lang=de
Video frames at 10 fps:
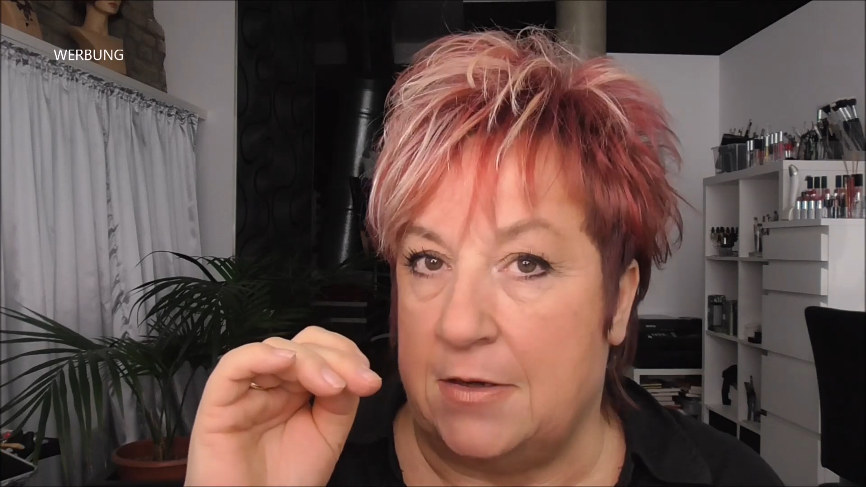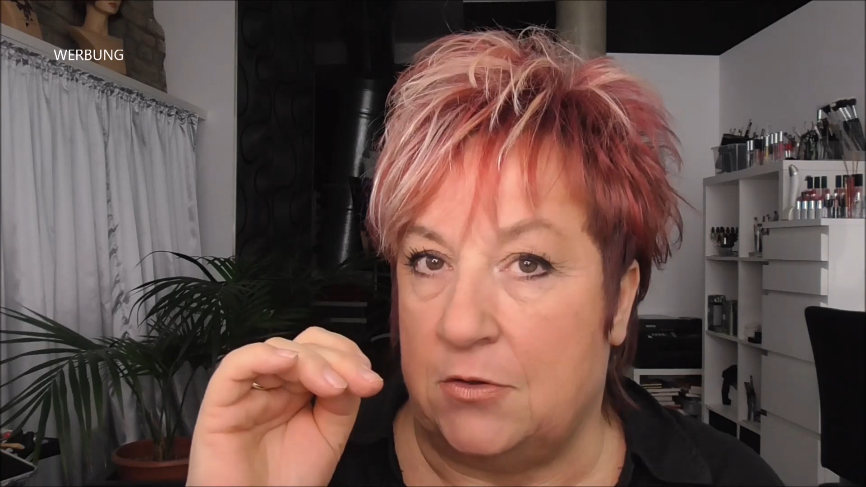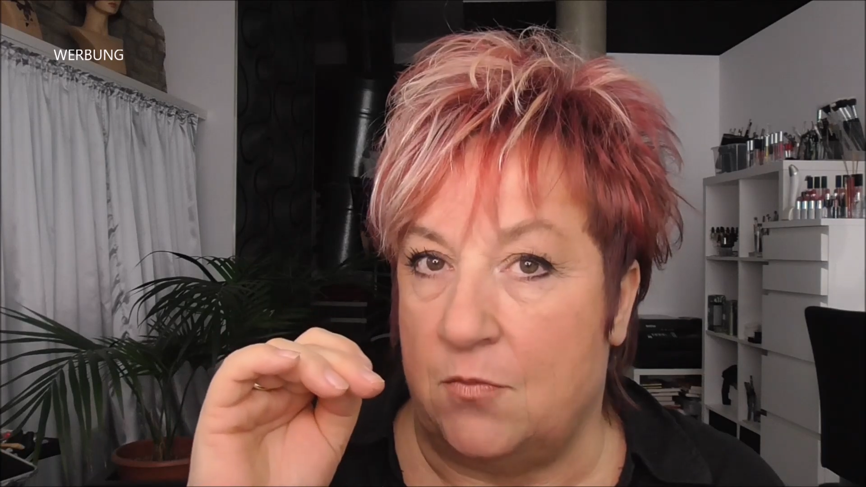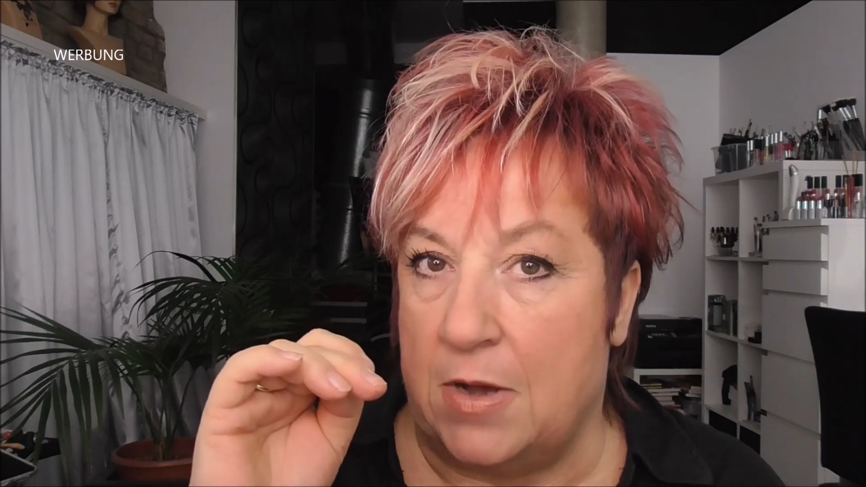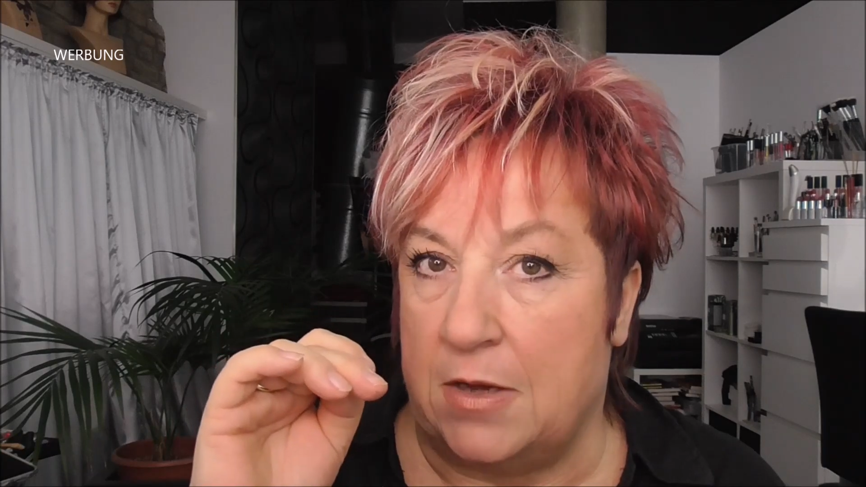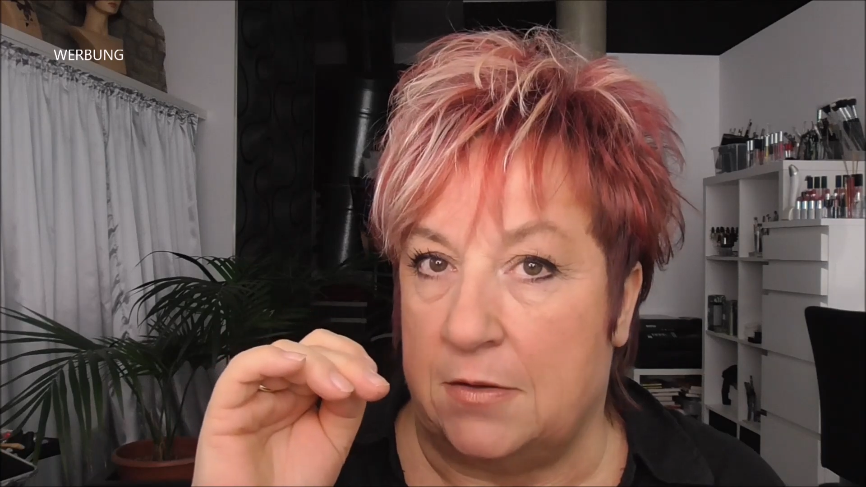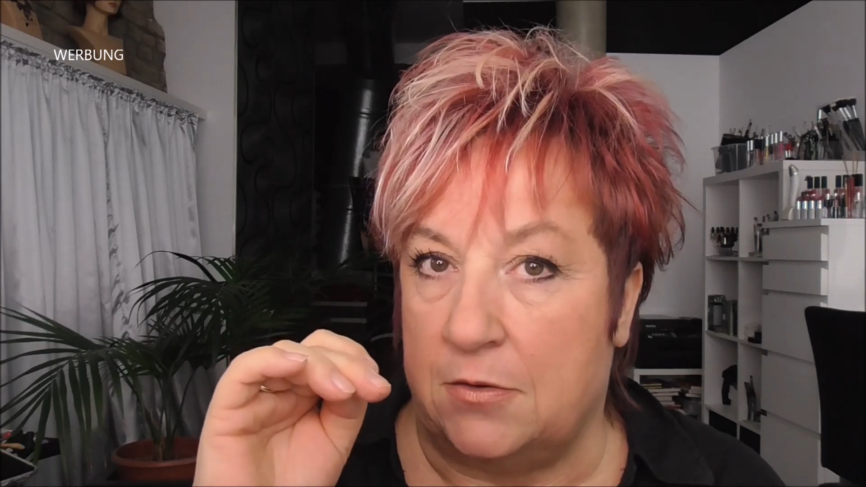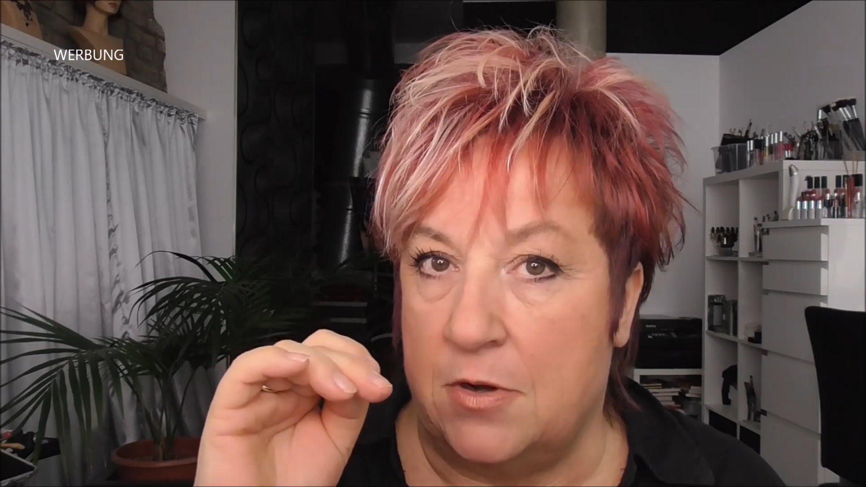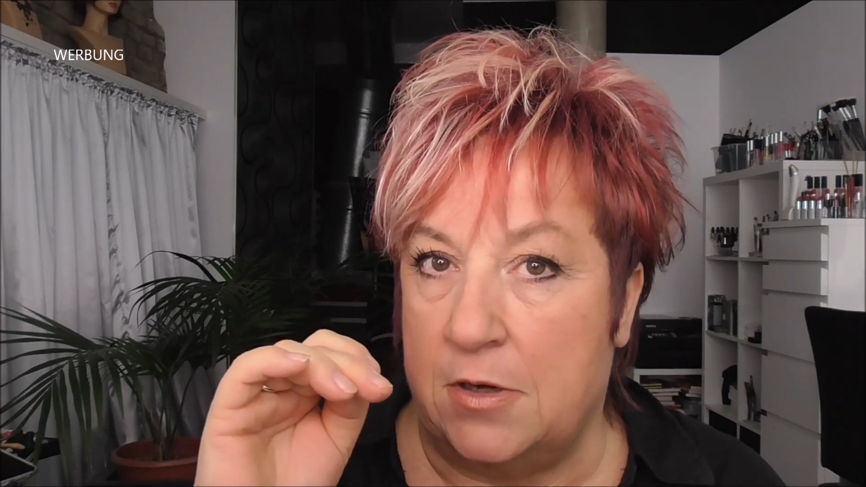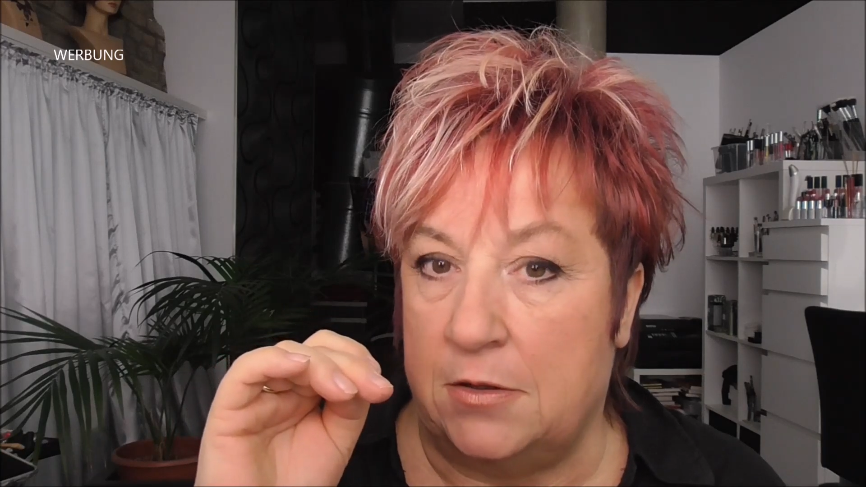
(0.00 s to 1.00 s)
nicht so machen
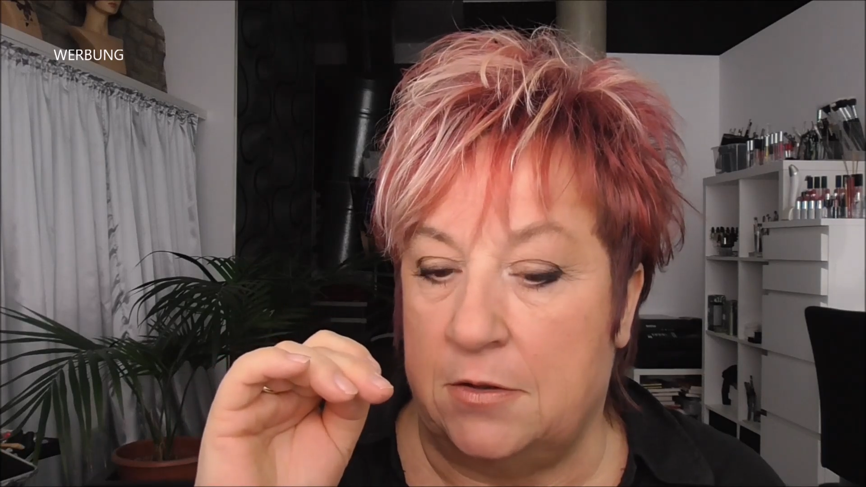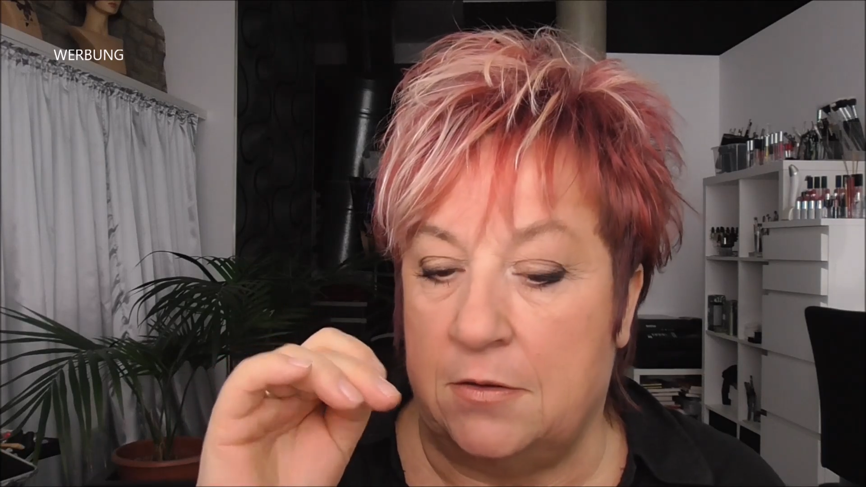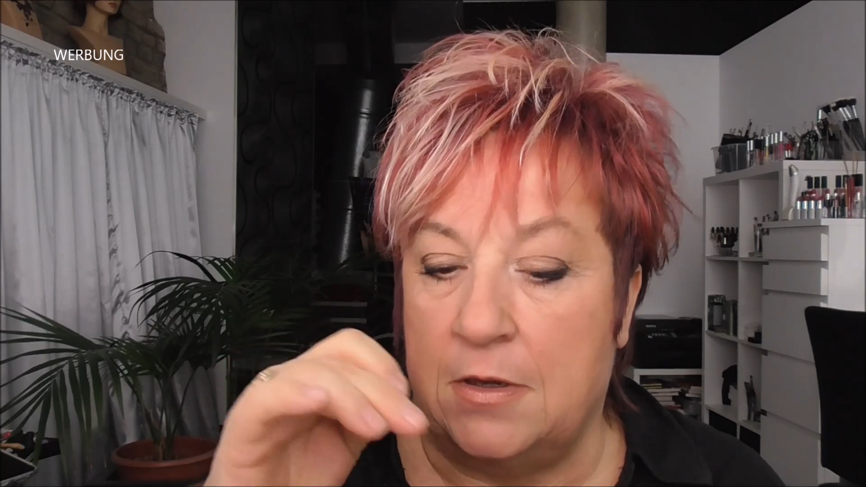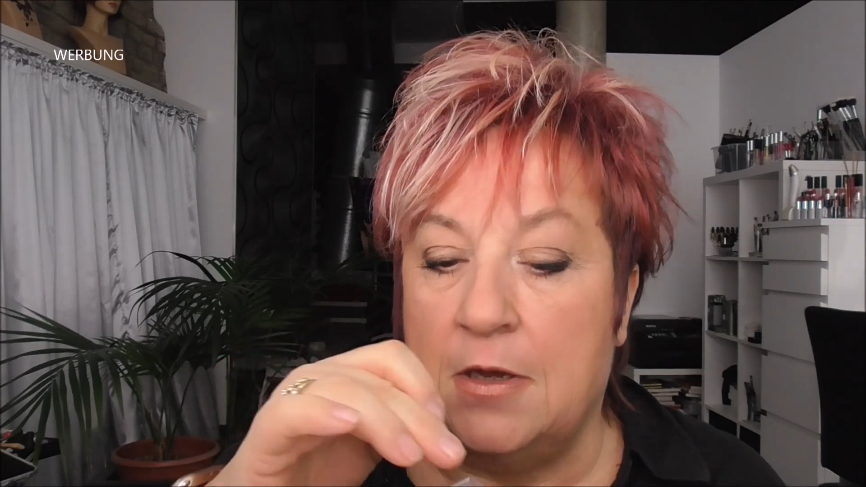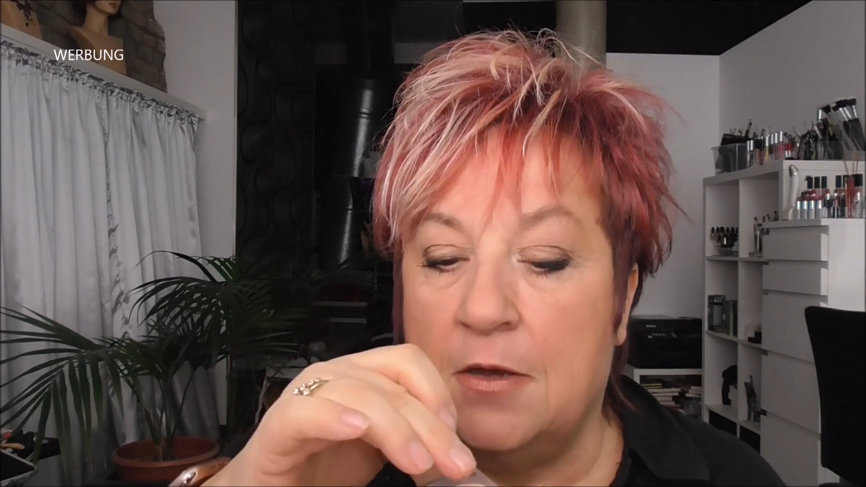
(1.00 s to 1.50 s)
sollte.